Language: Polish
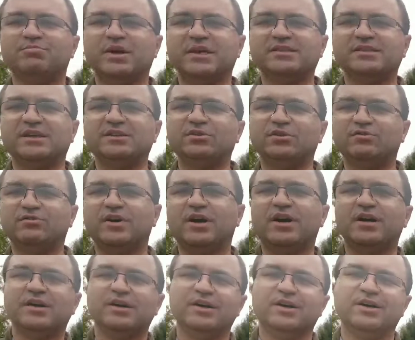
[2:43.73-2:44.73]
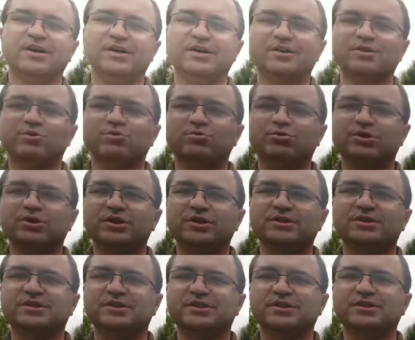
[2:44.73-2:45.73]
Pacanowa, który
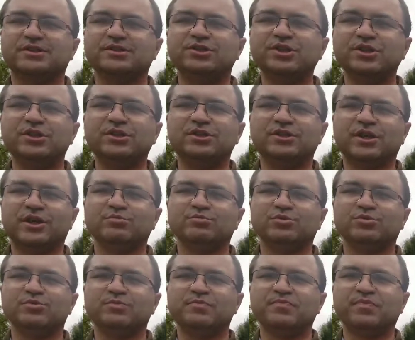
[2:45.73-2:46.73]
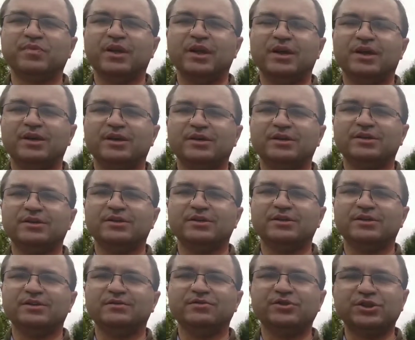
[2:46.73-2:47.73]
jest dzięki temu
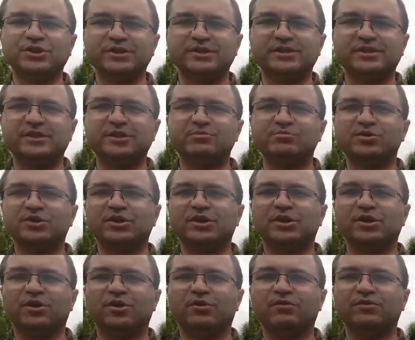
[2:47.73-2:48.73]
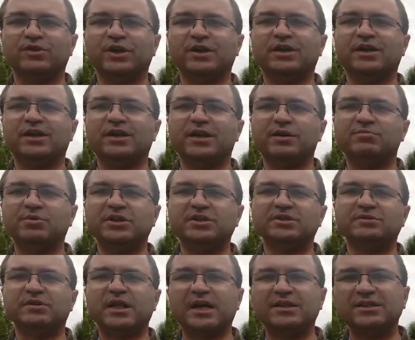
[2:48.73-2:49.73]
E, wszystkim o wiele
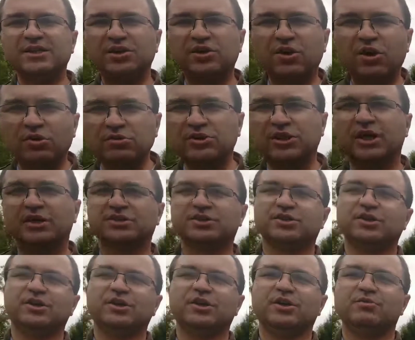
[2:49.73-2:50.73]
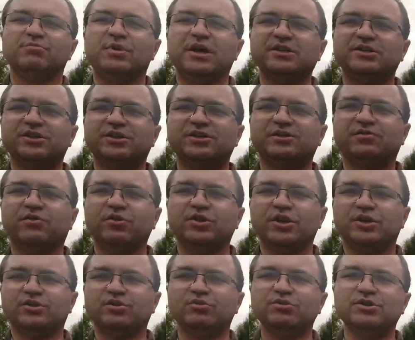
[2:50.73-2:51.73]
lepiej znanych, chociaż ma też
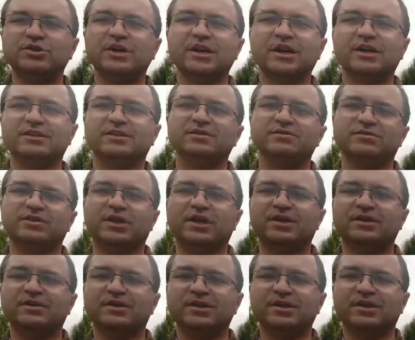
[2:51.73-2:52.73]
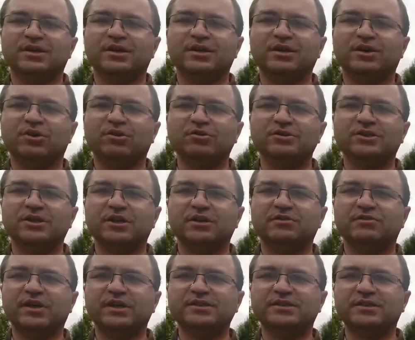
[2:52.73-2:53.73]
swoje to i negatywne e,
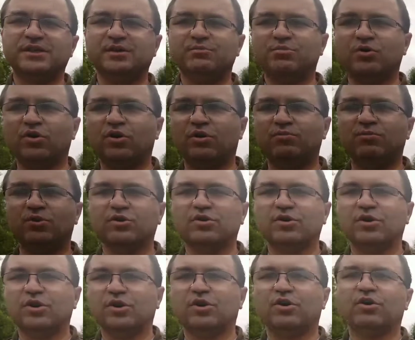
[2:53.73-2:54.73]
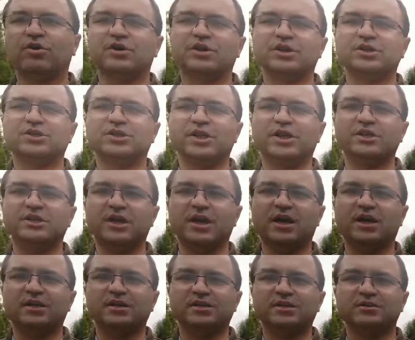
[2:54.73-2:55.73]
konsekwencje, bo obok
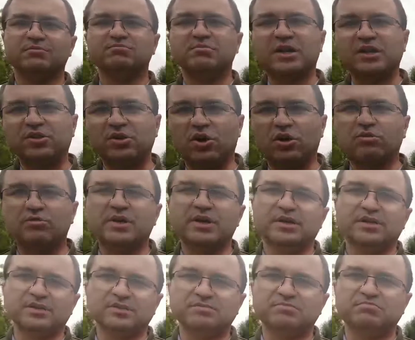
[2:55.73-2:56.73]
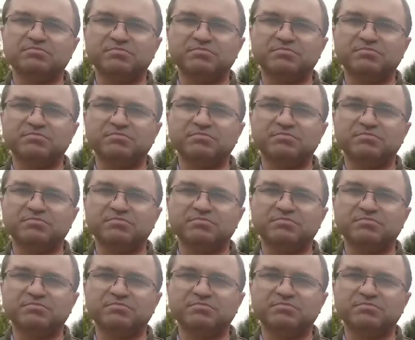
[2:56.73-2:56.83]
określenia matołek,